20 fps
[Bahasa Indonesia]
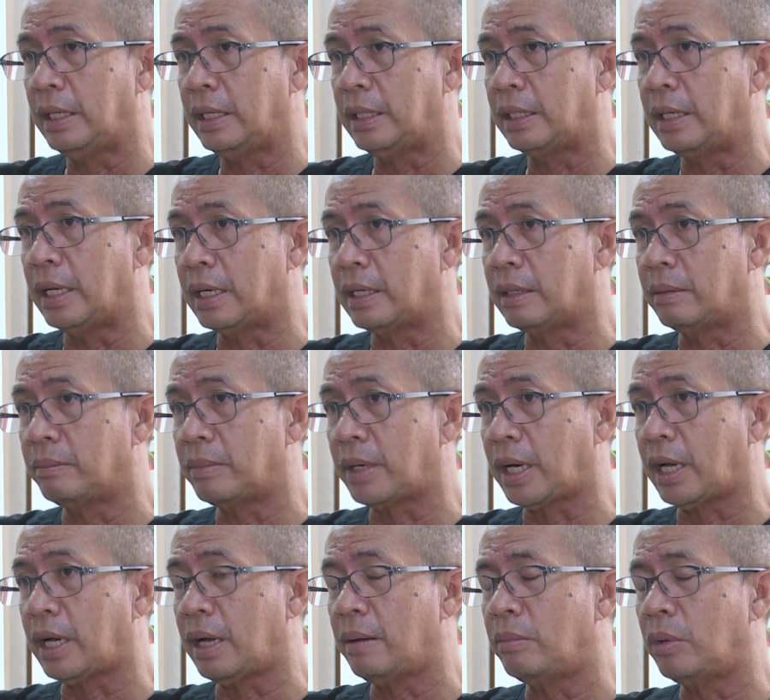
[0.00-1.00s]
dan
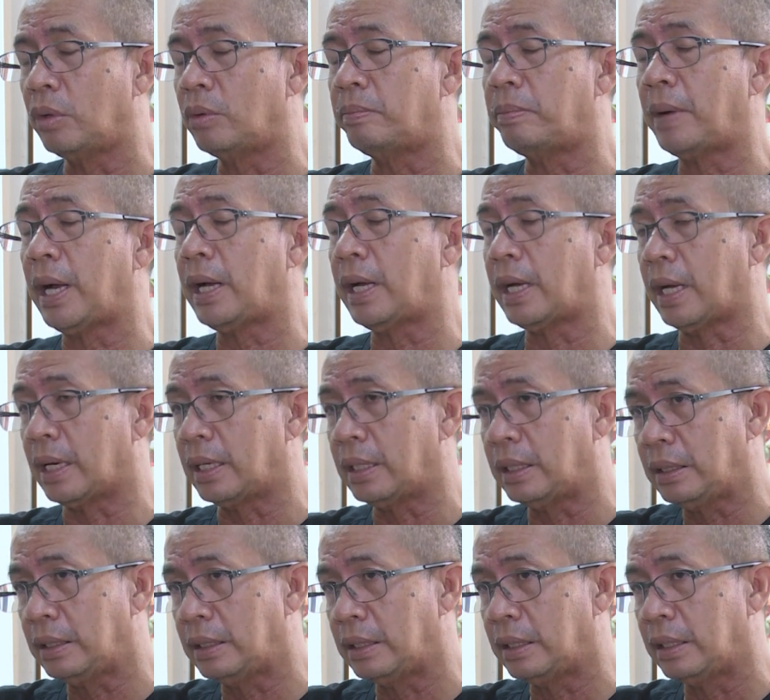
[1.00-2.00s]
mereka melupakan
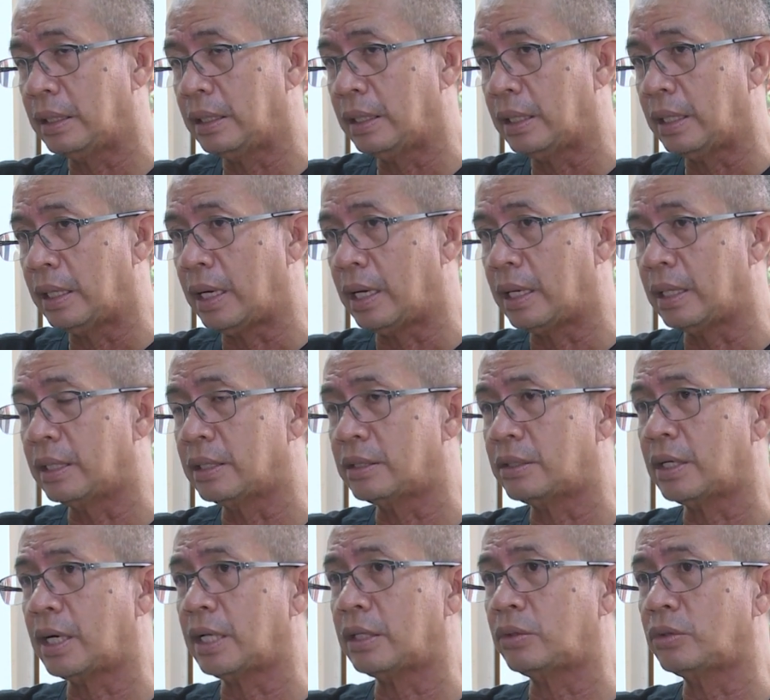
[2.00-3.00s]
ada
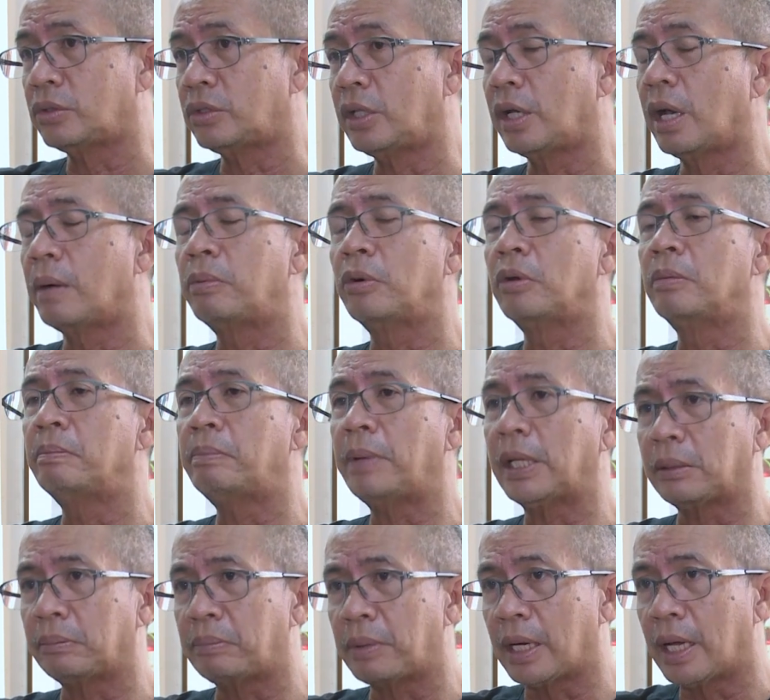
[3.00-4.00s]
134
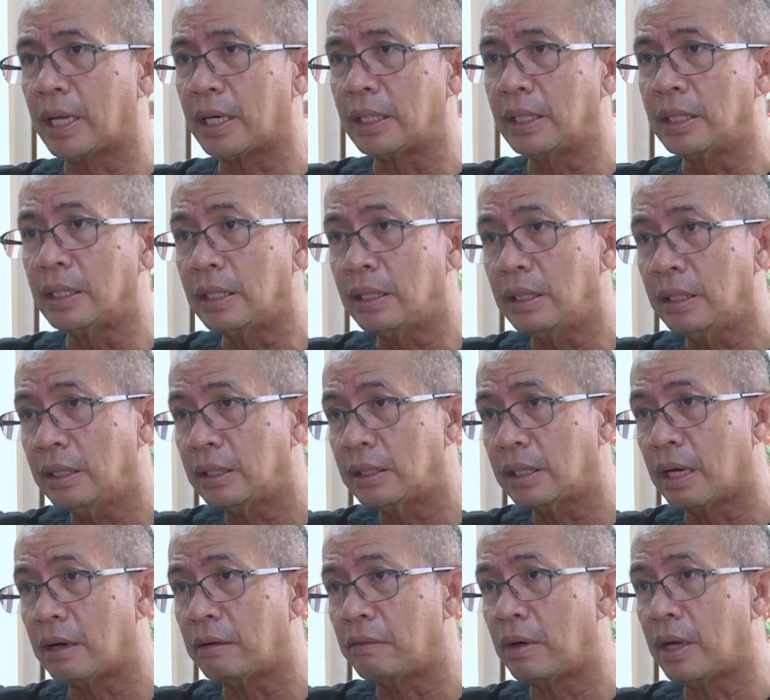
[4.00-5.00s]
per hari ini
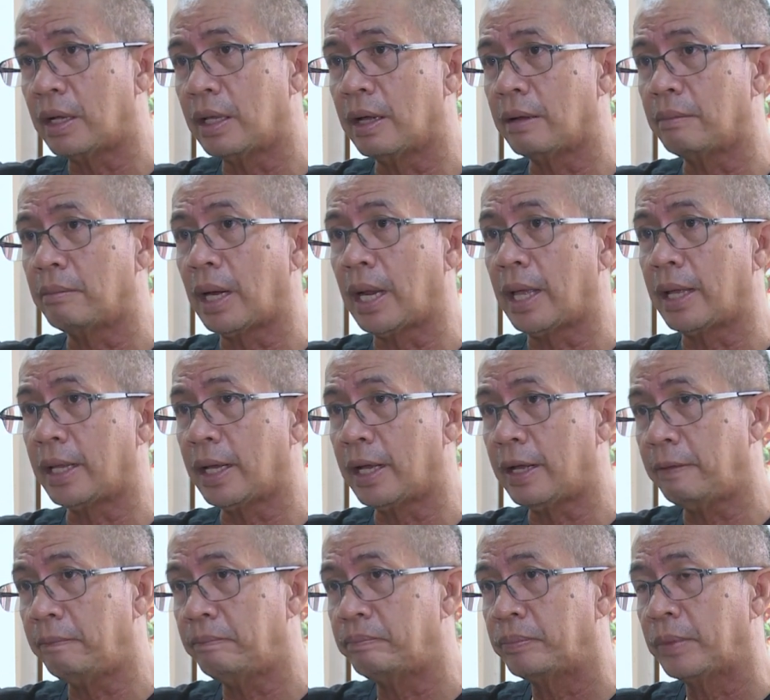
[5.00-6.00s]
nyawa yang
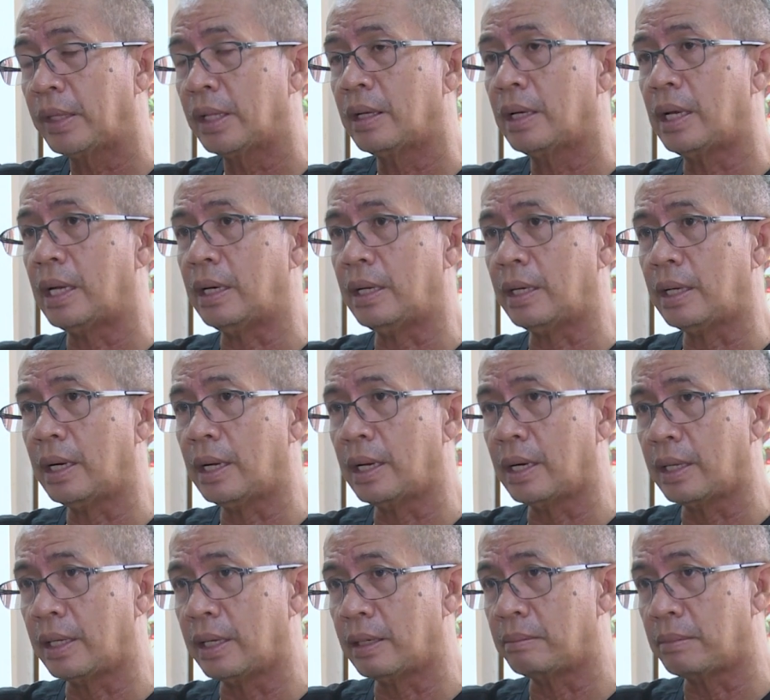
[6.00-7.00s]
melayang karena
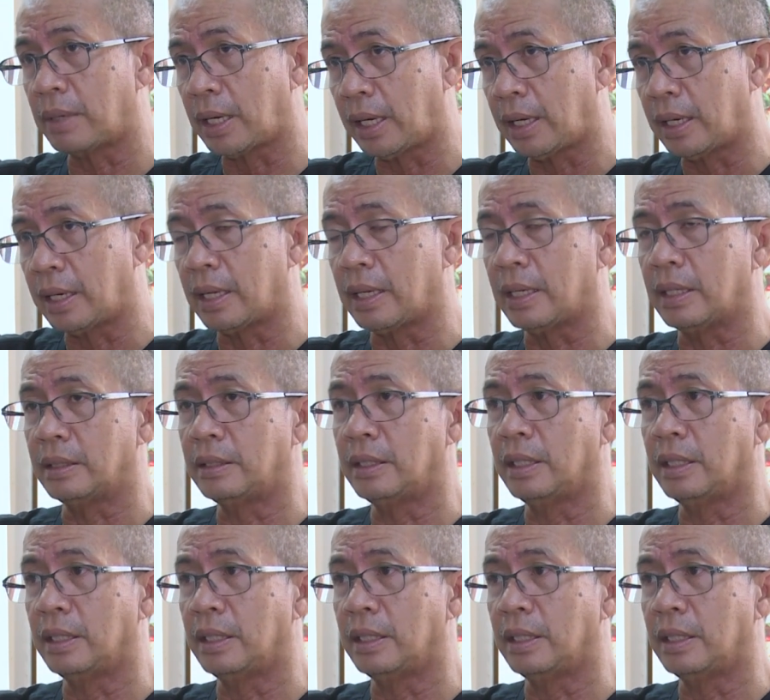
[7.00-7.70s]
kelalaian mereka.